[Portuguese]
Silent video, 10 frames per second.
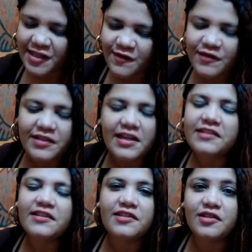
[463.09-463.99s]
Se você
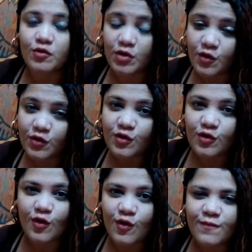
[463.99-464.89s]
assistiu e
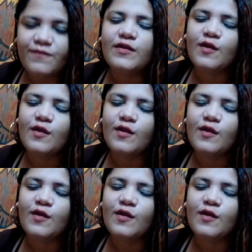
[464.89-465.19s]
gostou,